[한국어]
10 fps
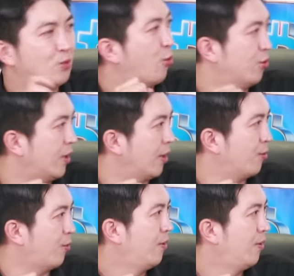
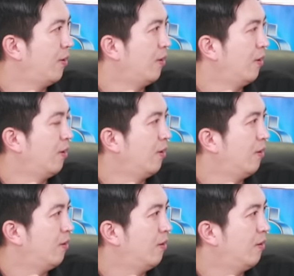모르겠고 아직
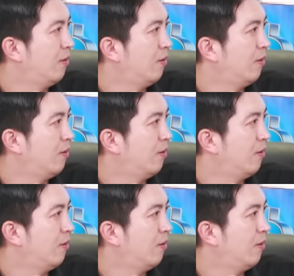설득이 되지 않은